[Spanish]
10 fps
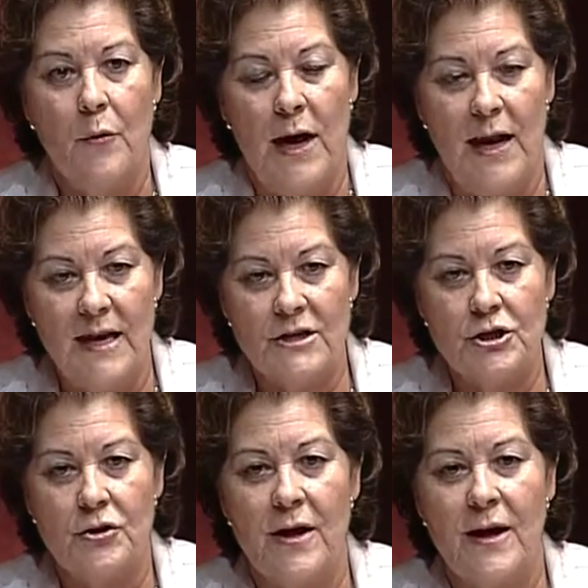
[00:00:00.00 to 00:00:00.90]
el
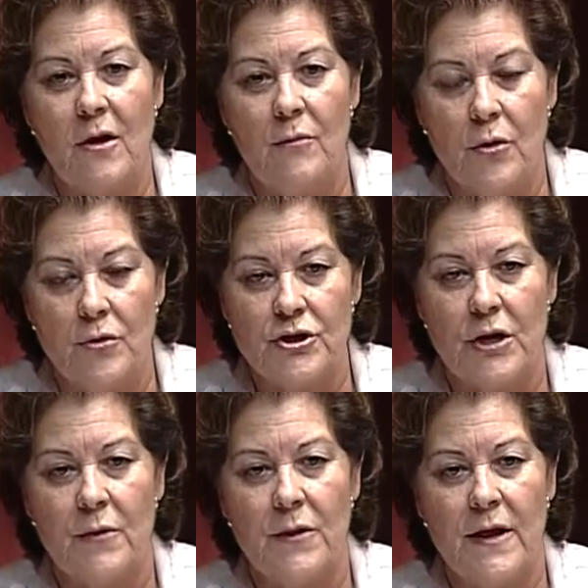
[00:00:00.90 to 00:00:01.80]
hecho de que como
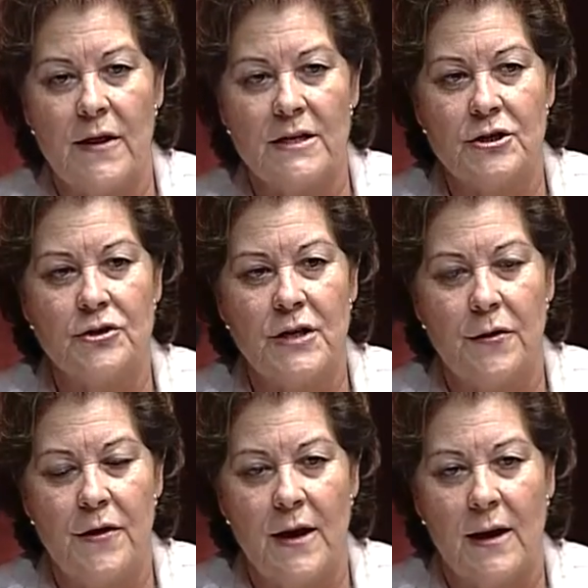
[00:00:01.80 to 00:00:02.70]
consecuencia de eso se
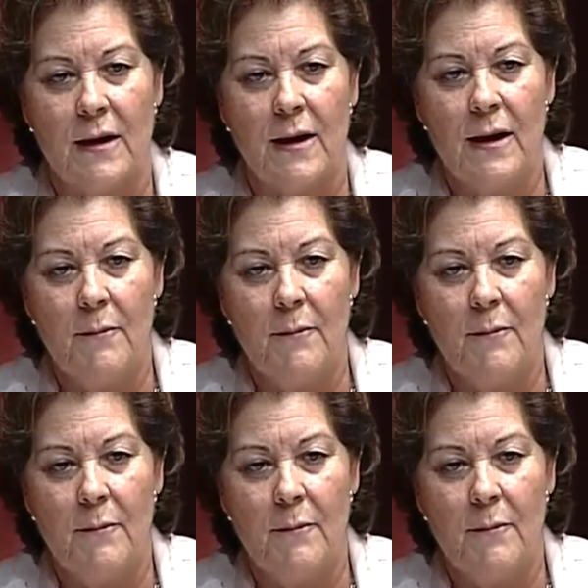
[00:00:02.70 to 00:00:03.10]
cierren